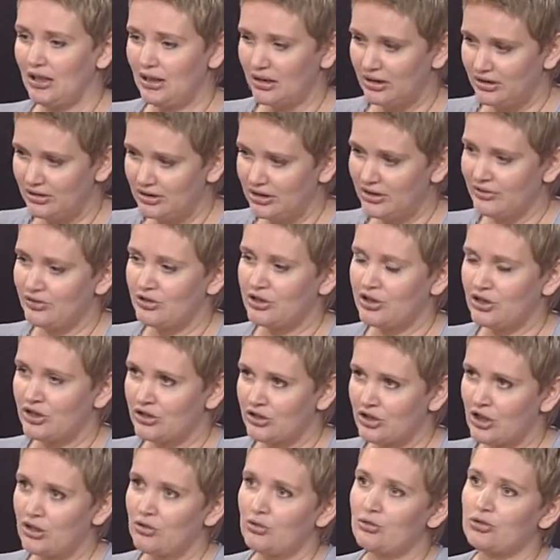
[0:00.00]
Девочка
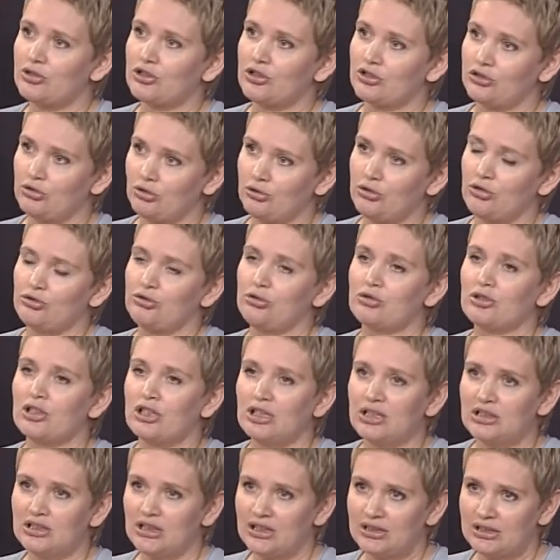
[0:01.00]
жалуется, что ее
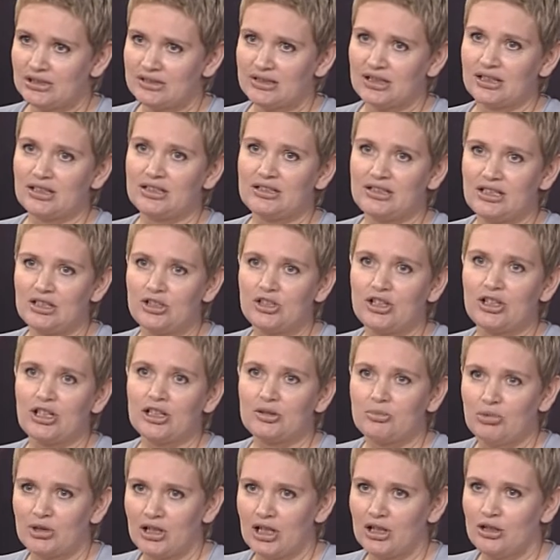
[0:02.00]
дергали за косички,
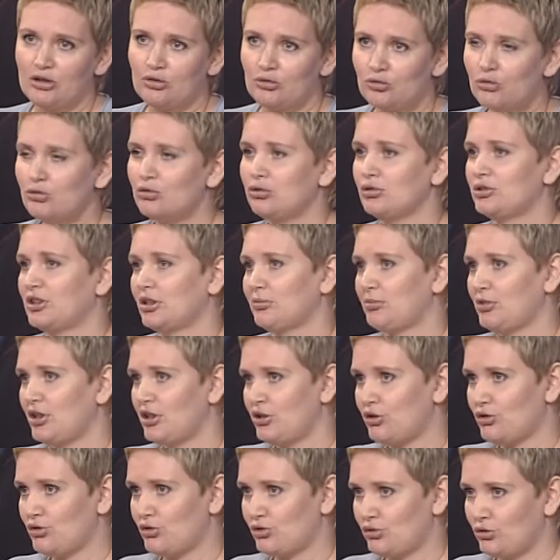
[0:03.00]
отбирали куклу там, или
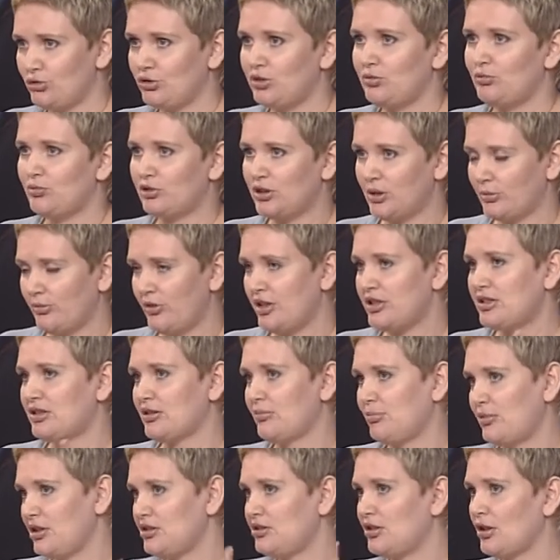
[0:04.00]
еще что-нибудь, там Вася,
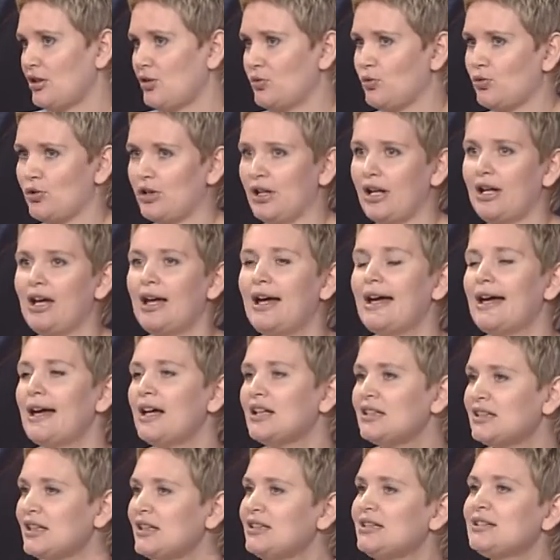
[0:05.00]
Петя и Коля.
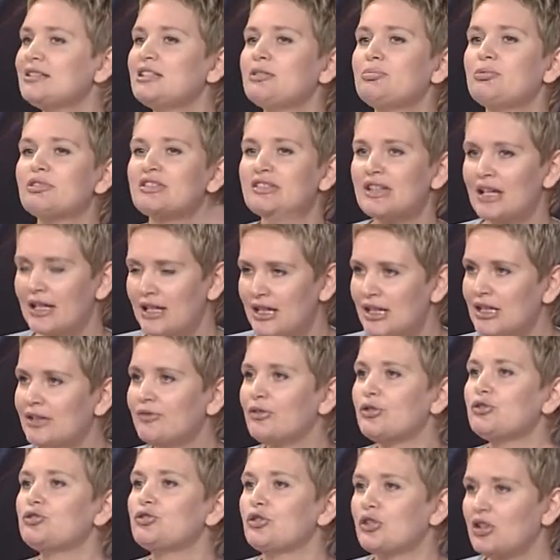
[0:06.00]
Это они к тебе
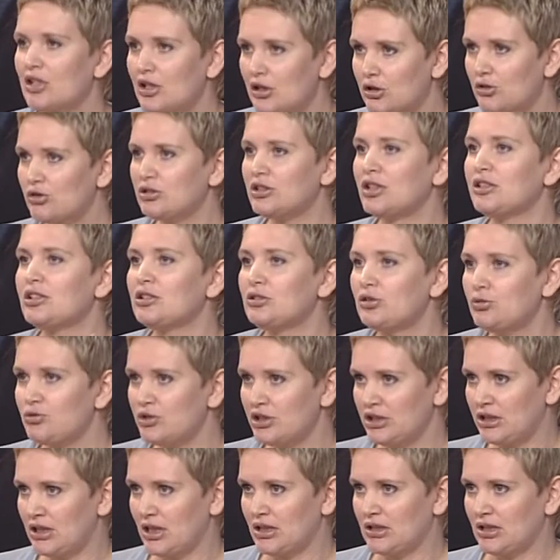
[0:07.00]
заигрывают, все хорошо, это они
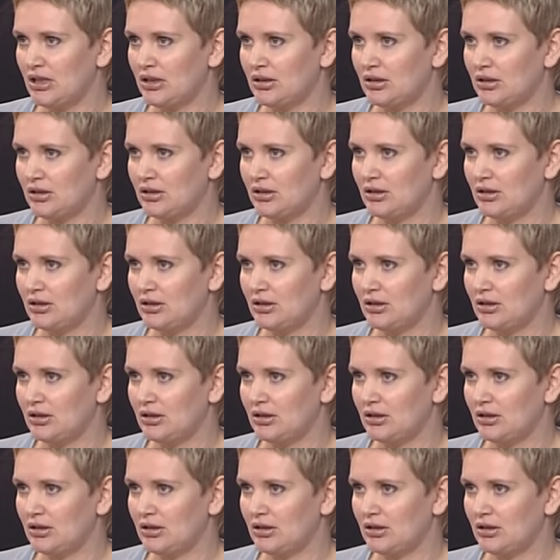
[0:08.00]
дружить хотят.